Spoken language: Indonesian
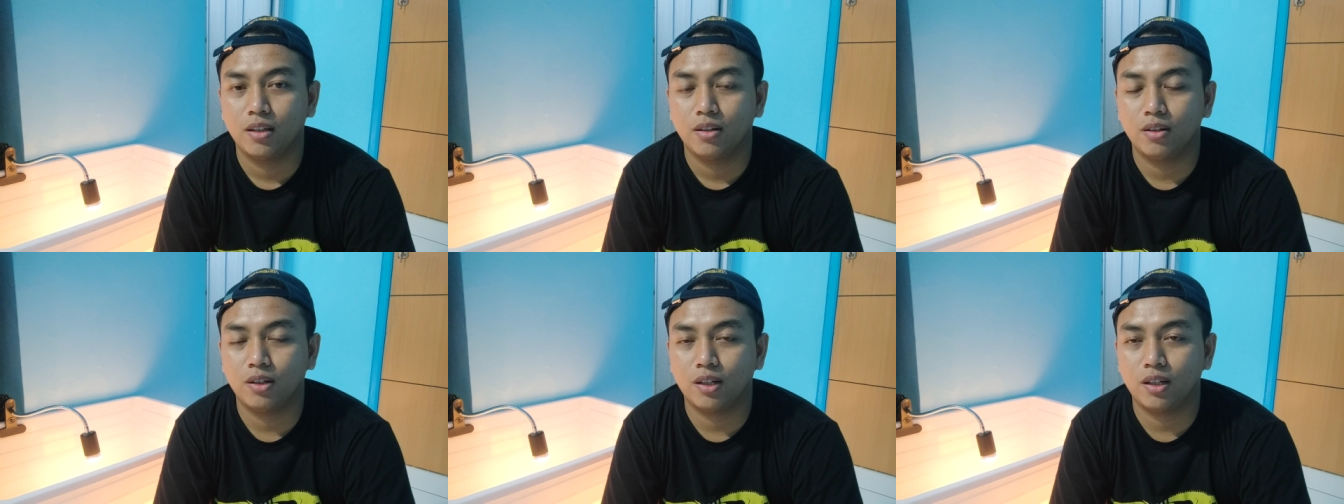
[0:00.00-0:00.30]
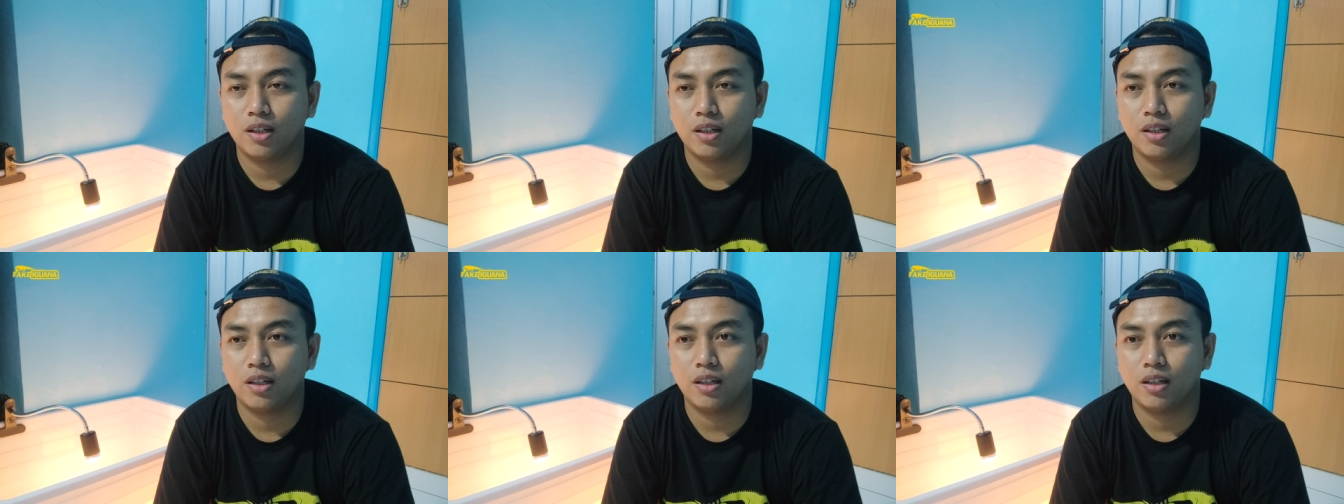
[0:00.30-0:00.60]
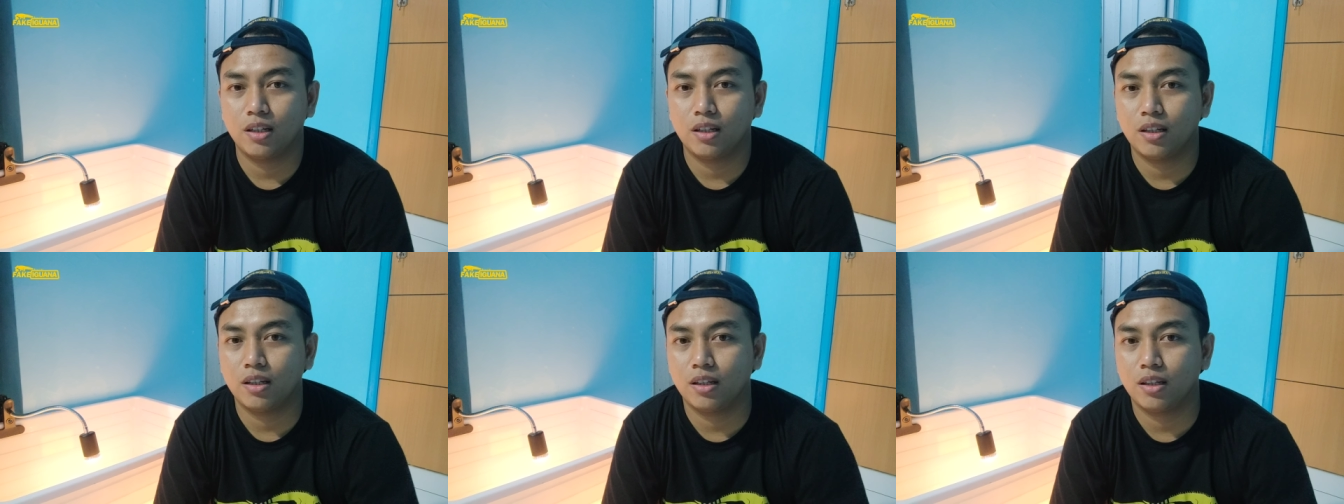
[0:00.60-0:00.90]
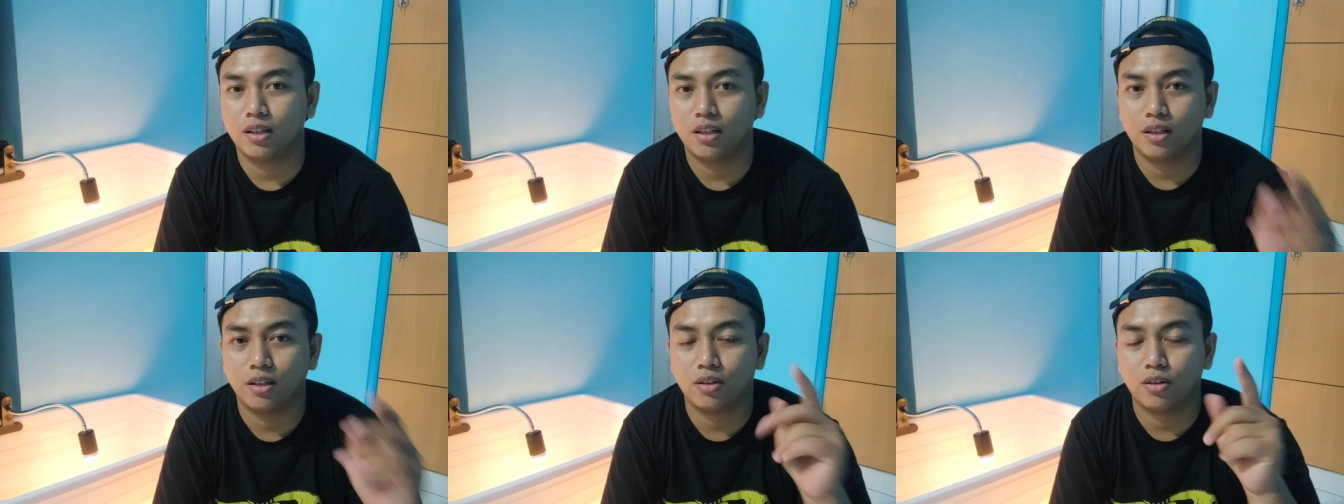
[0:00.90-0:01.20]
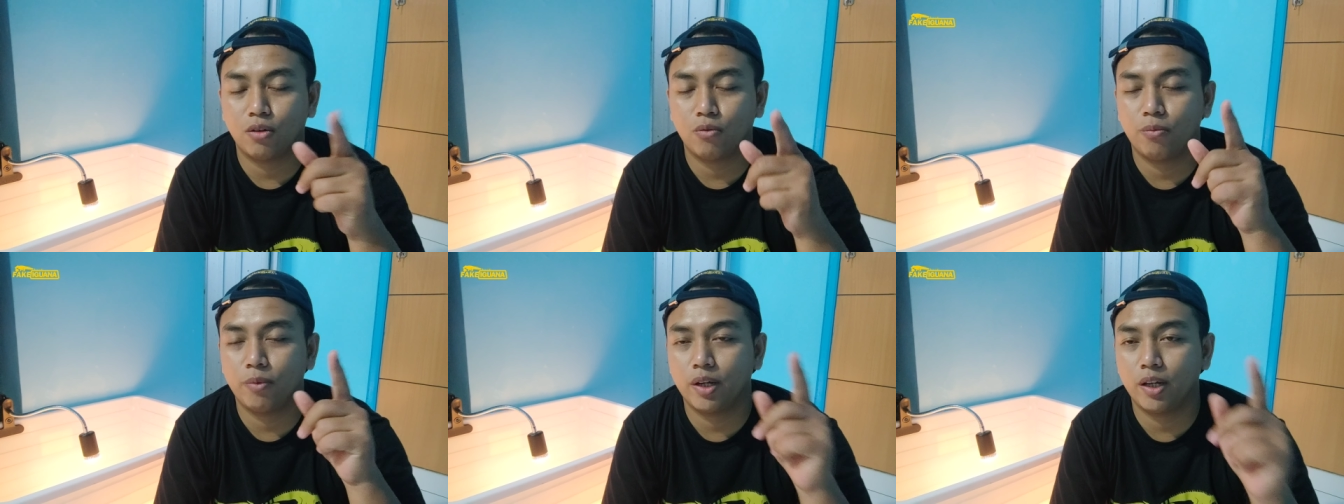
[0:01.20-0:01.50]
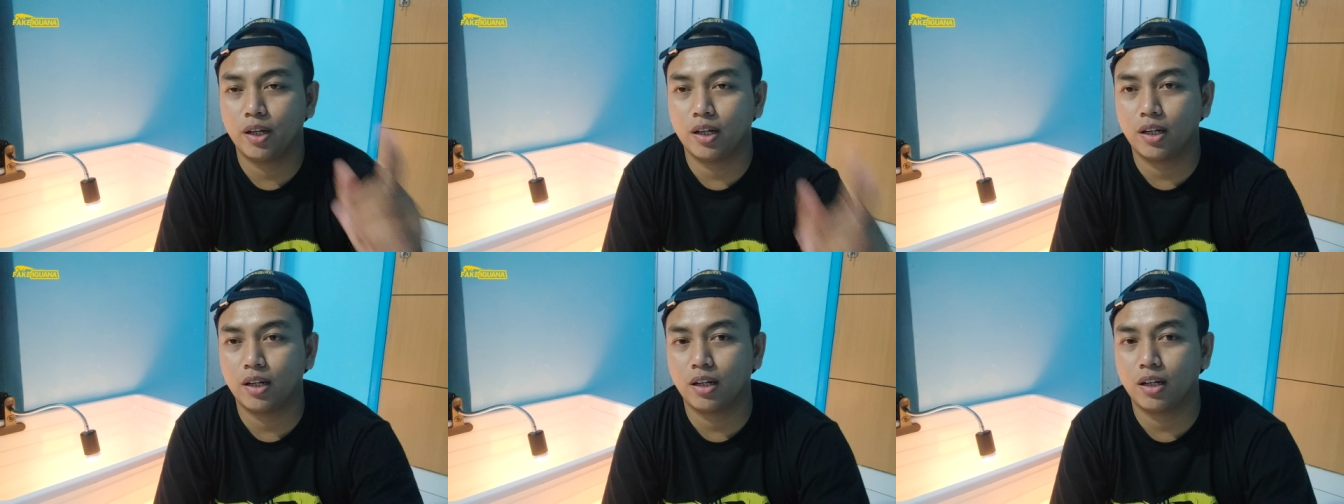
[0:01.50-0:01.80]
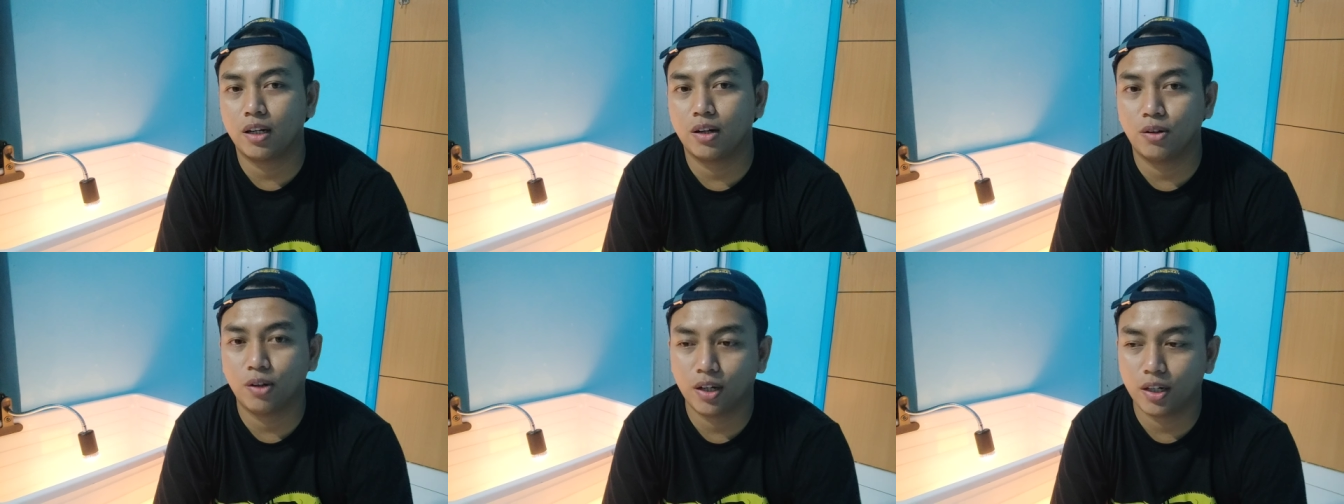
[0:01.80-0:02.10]
oke komen
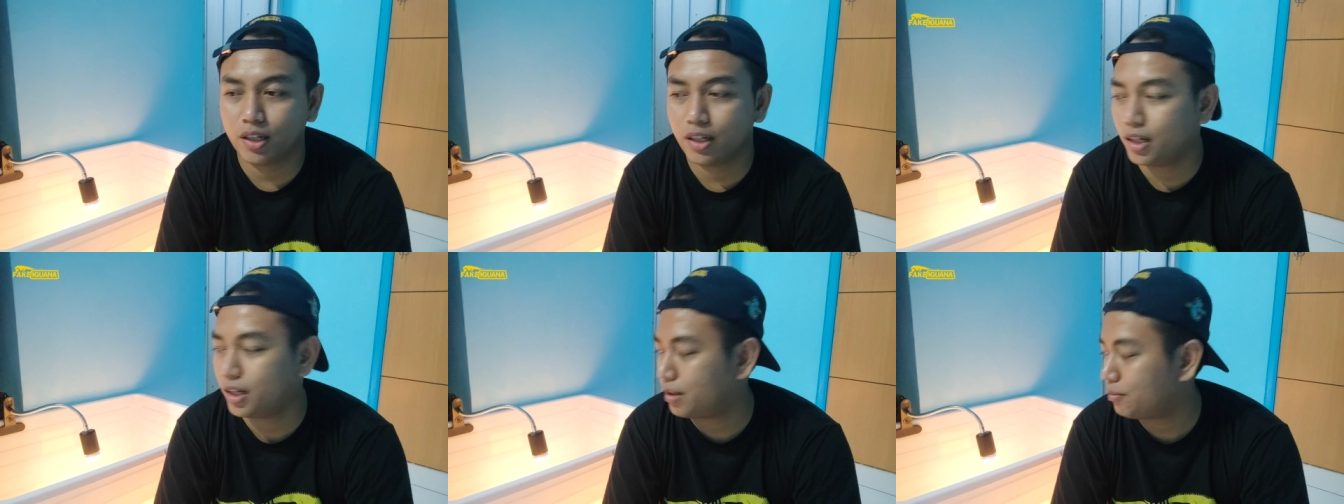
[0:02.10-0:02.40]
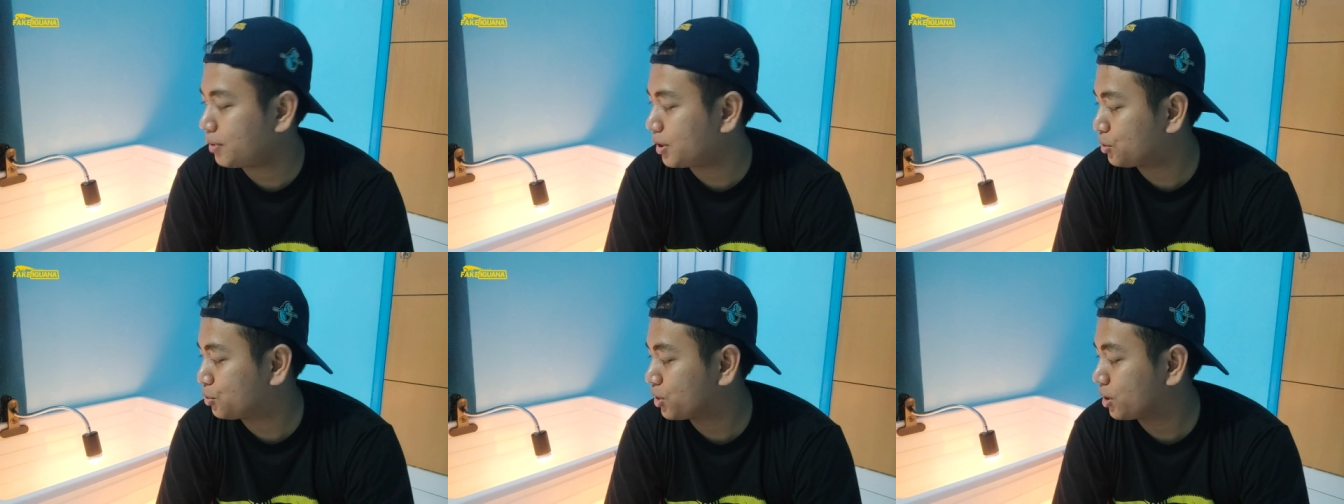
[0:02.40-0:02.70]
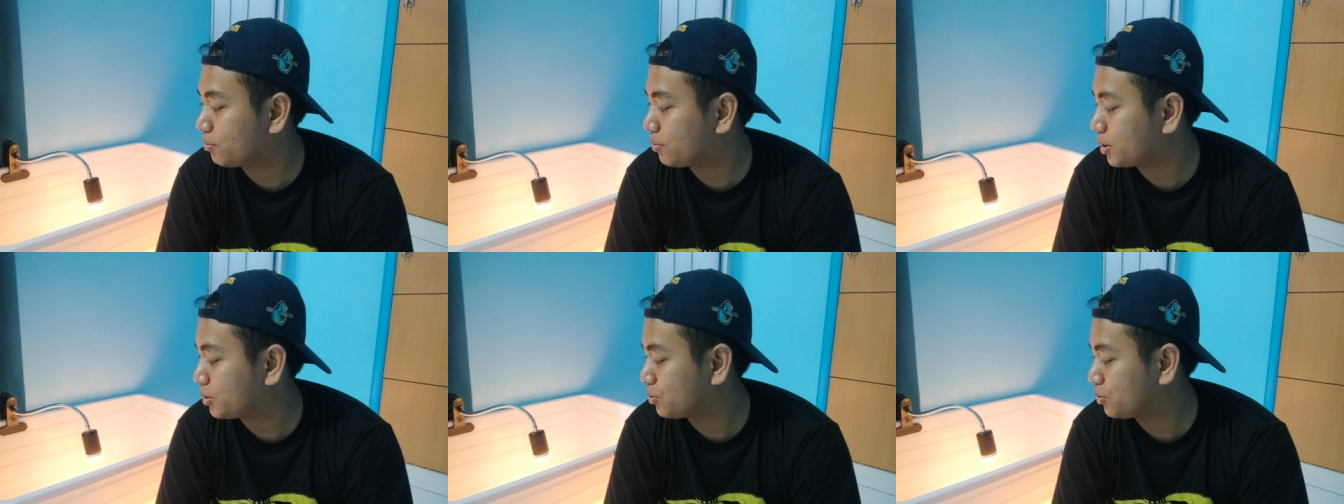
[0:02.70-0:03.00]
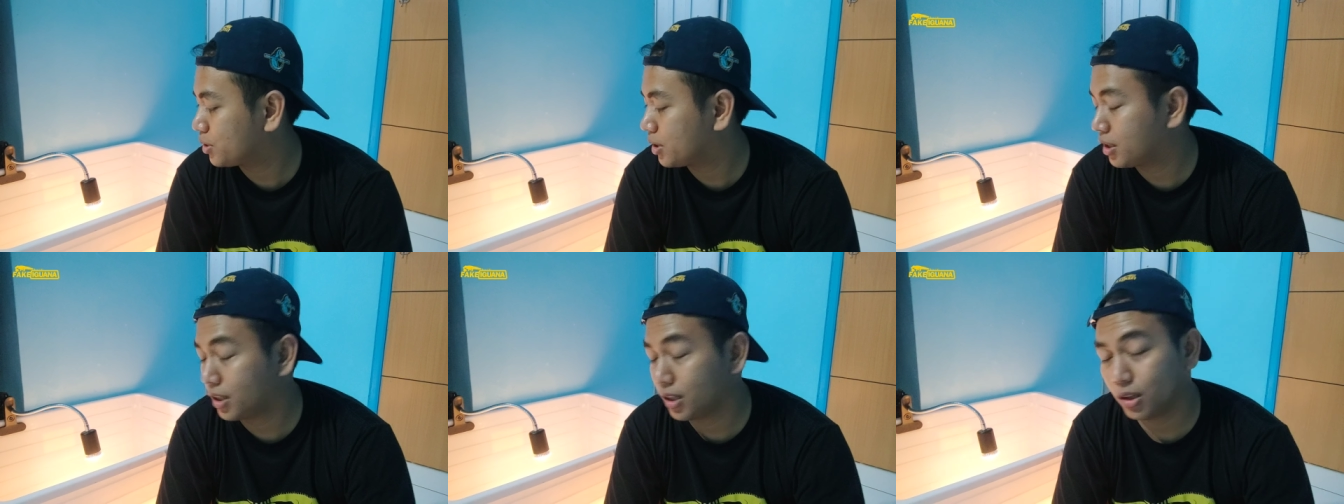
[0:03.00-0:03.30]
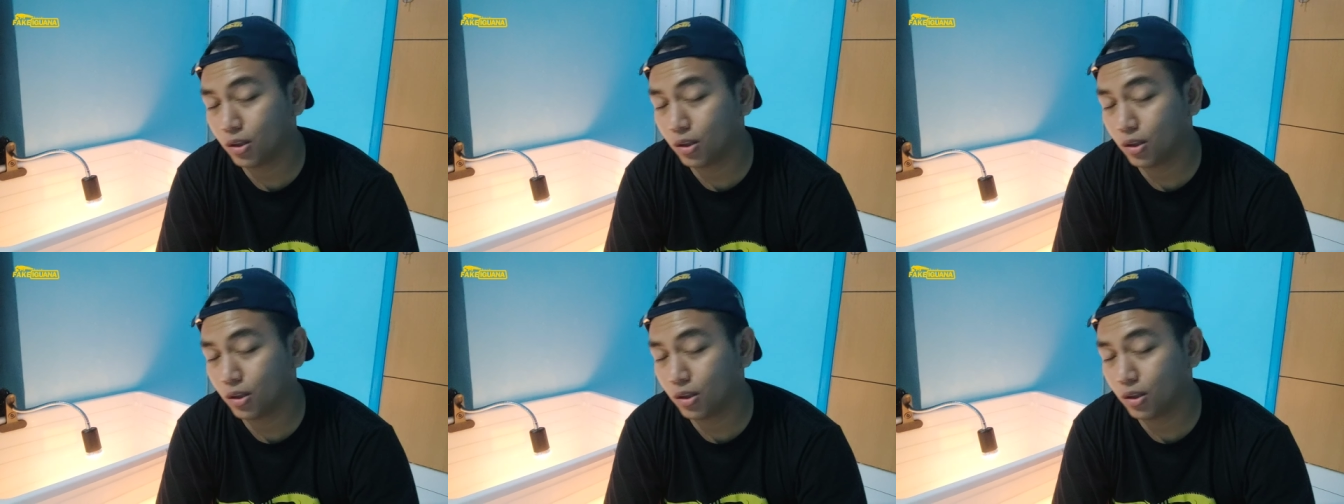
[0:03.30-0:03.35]
kalau ada masukan-masukan